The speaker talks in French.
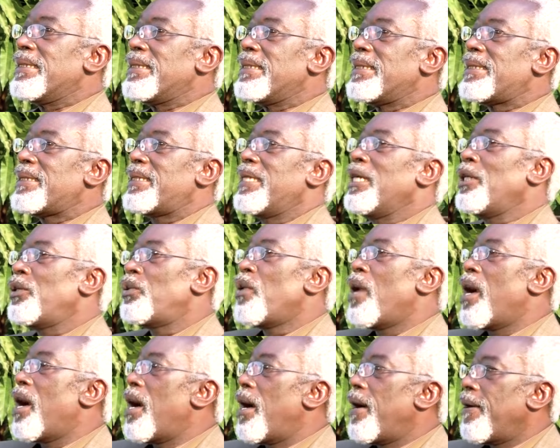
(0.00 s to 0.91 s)
si je
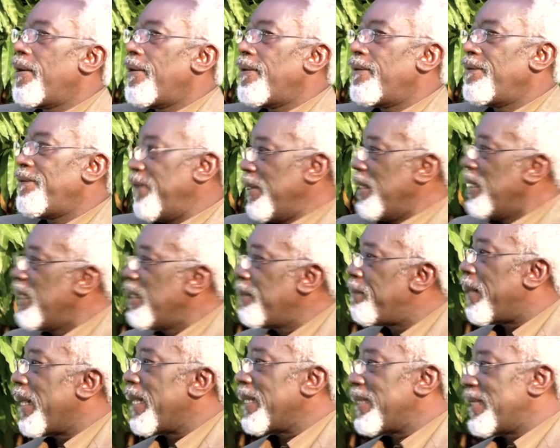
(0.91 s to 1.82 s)
dois venir,
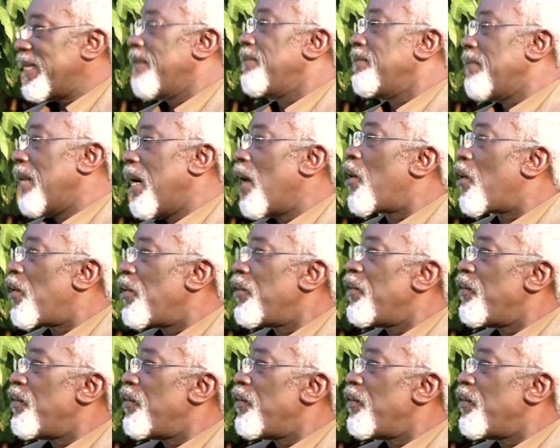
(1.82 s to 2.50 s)
par exemple, en Côte